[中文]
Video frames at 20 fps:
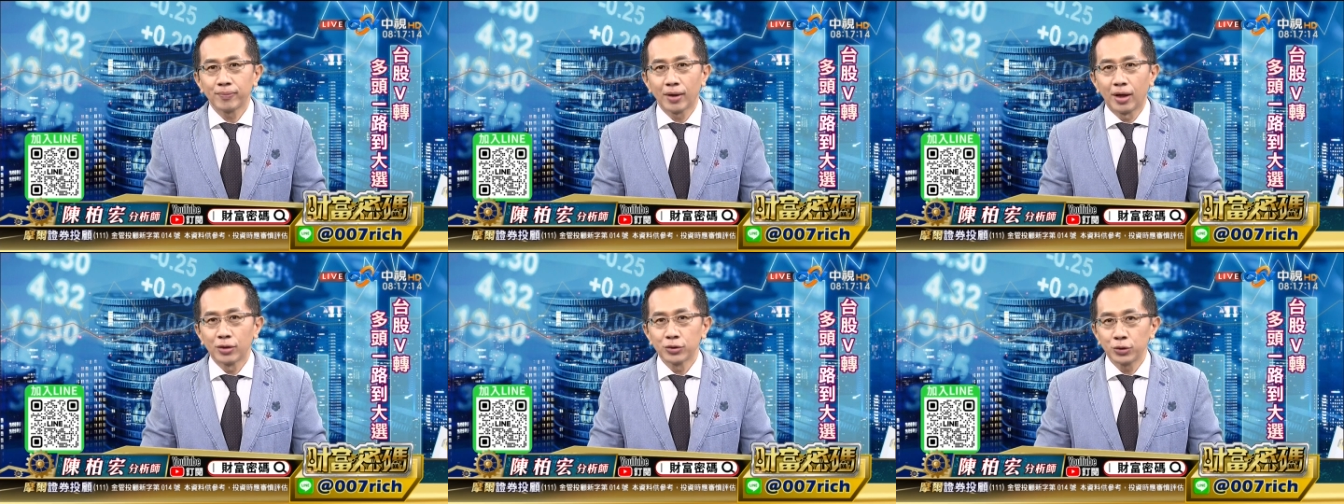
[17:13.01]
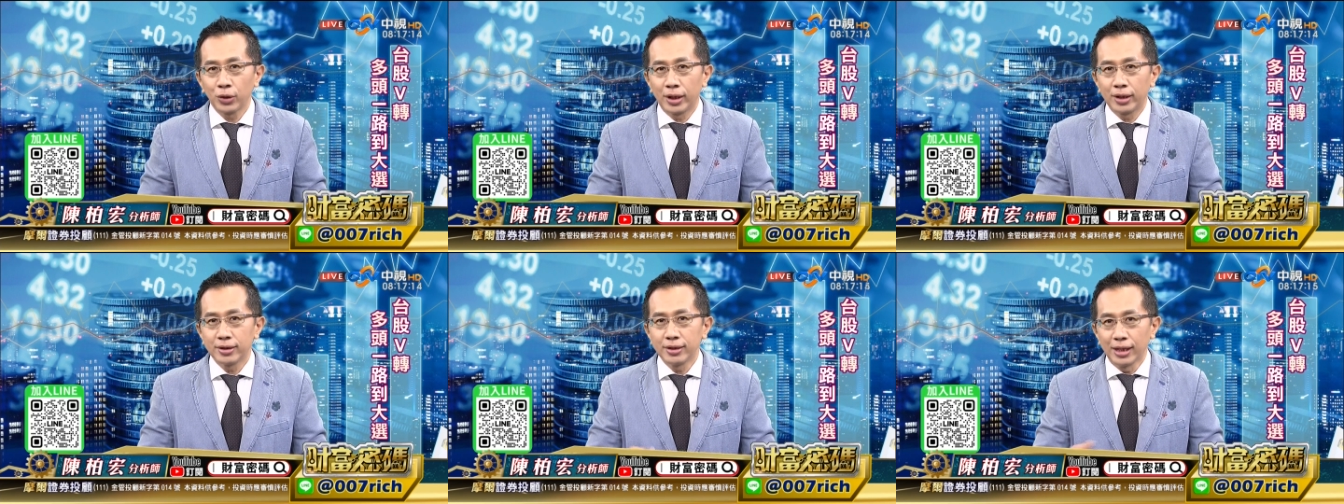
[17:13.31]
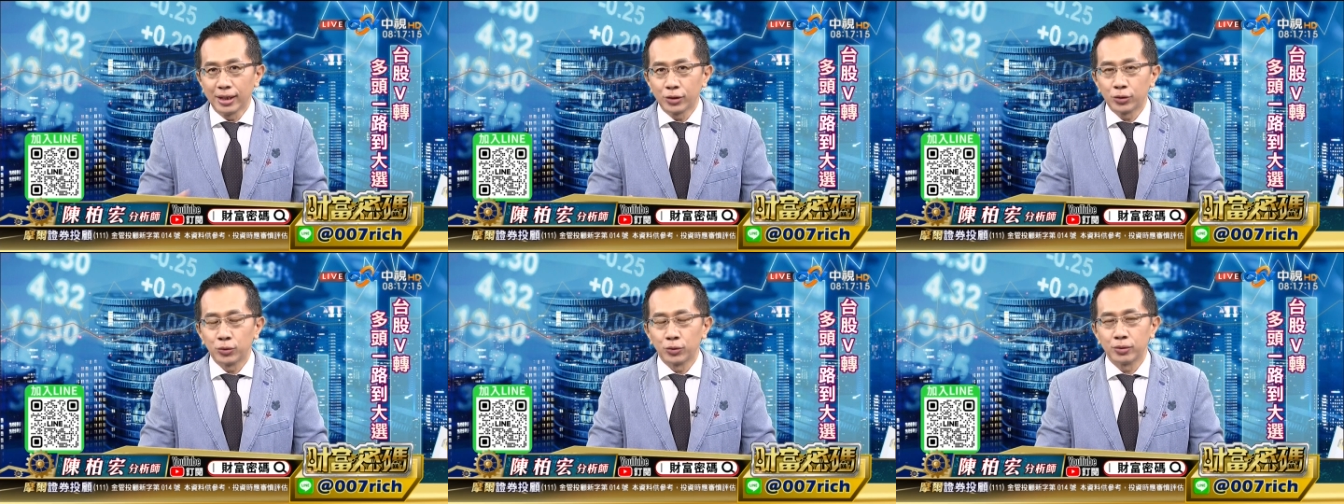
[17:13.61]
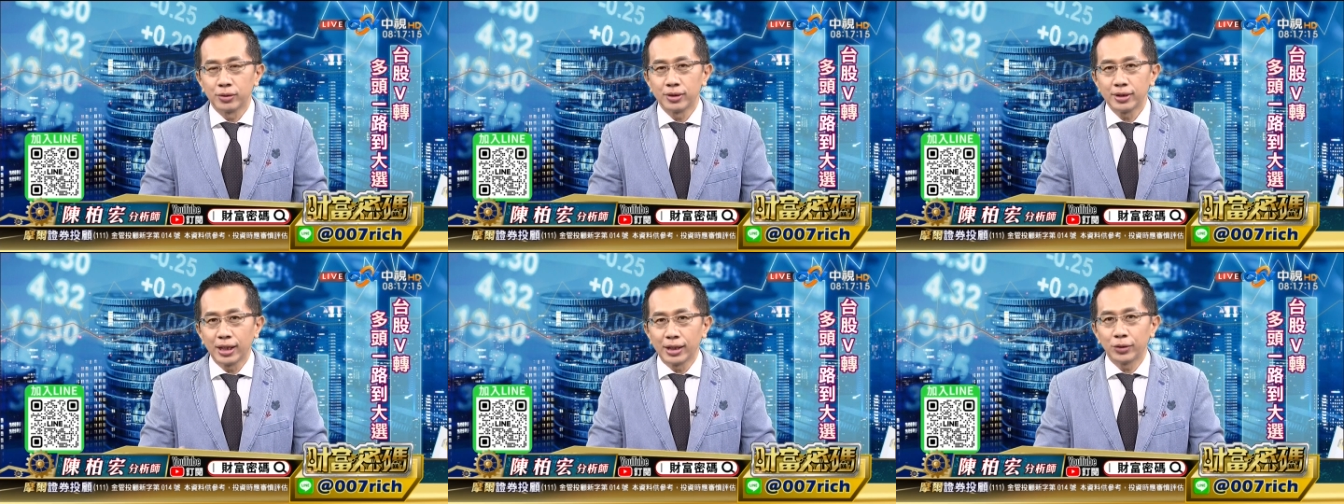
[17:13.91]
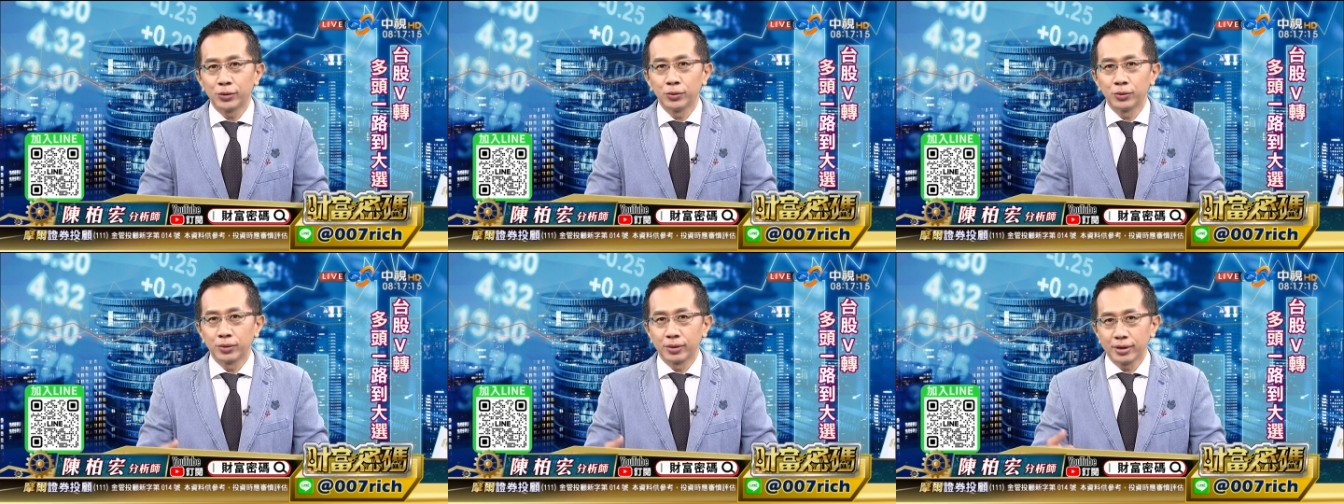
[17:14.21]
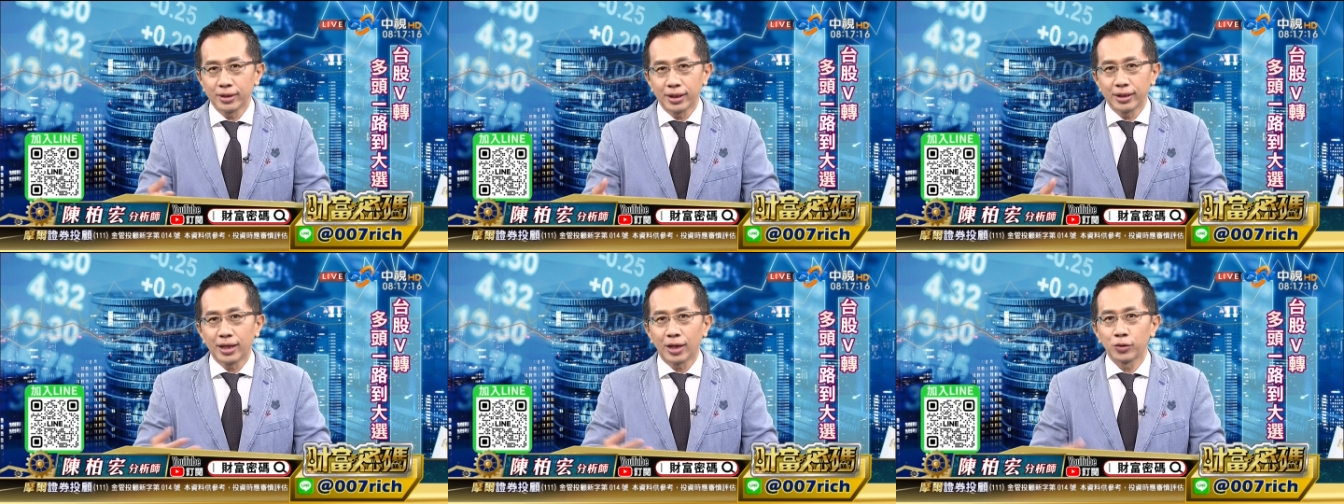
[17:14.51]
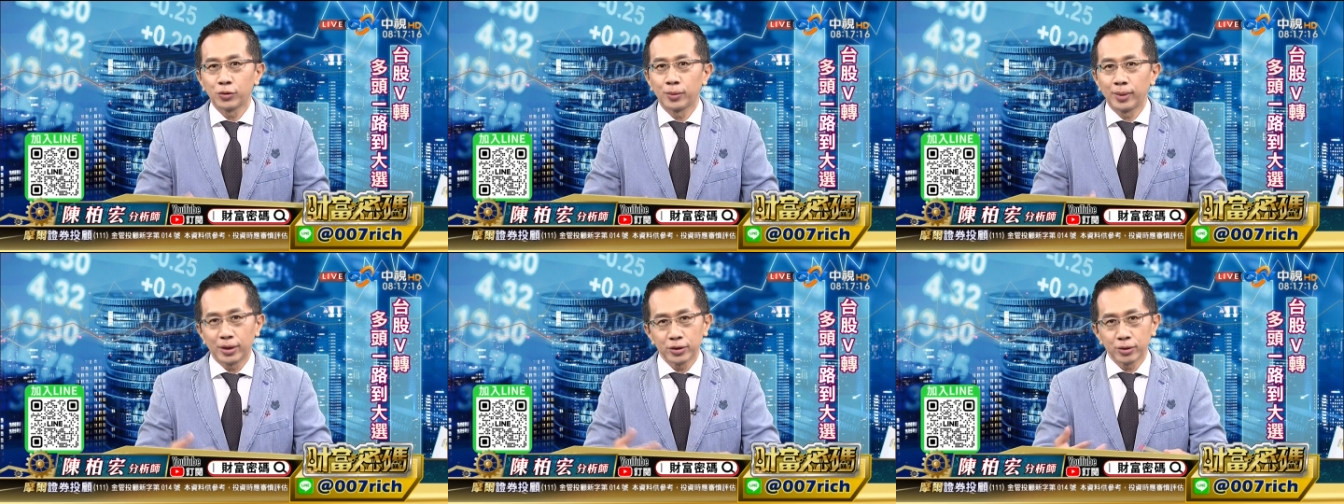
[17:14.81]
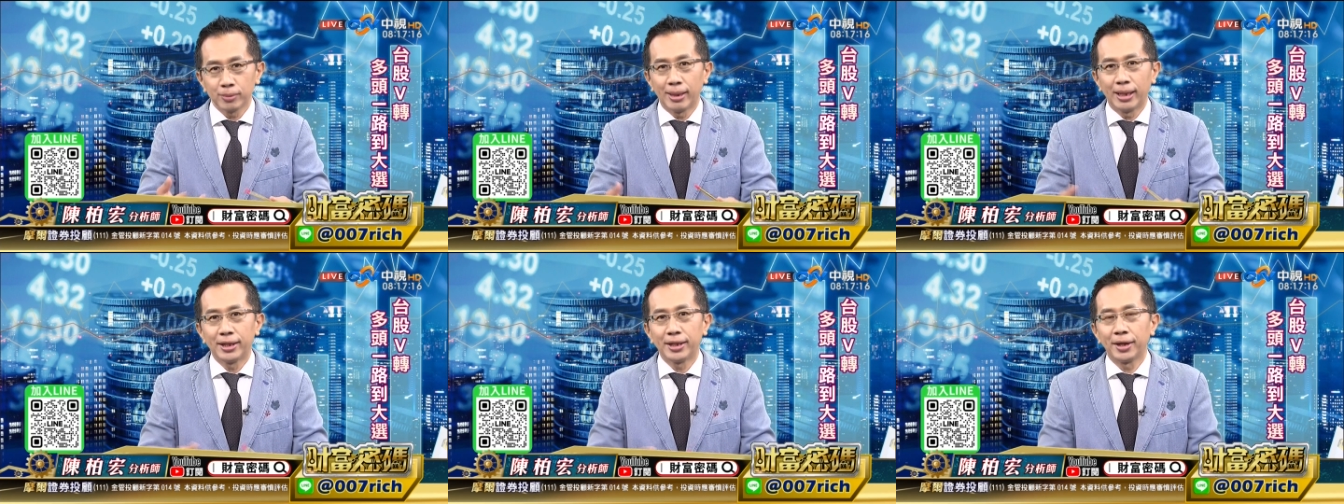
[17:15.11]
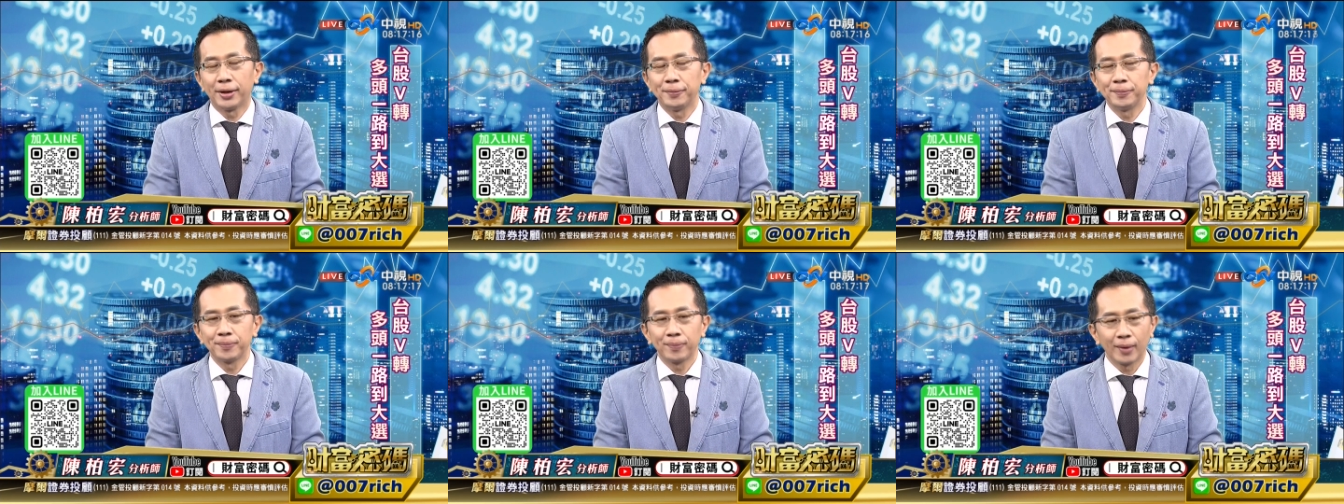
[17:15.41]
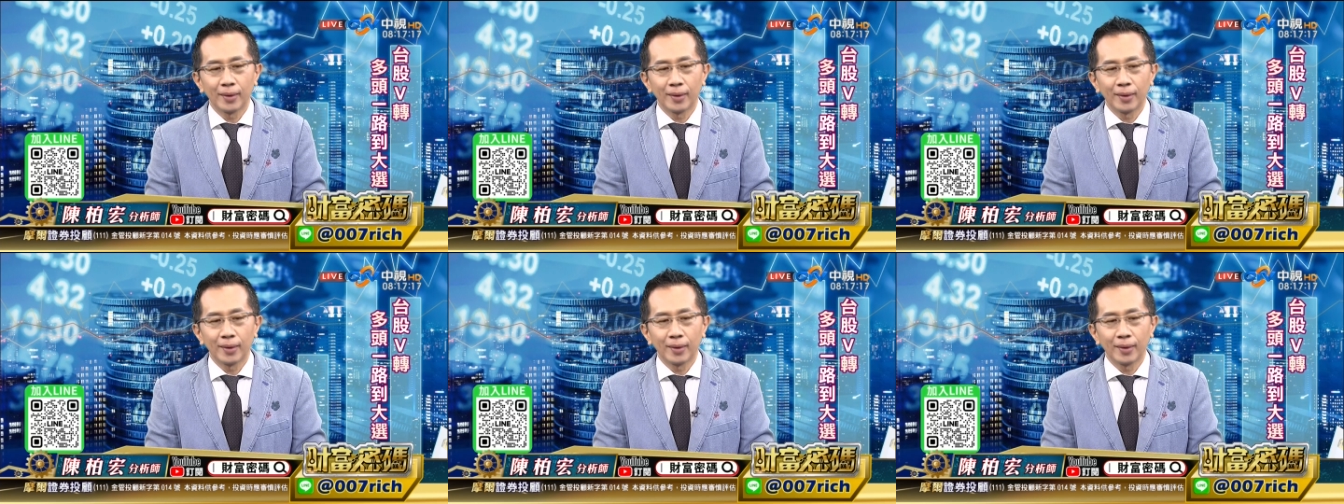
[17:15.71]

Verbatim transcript: 然后所以认股认股认到股票就卖掉，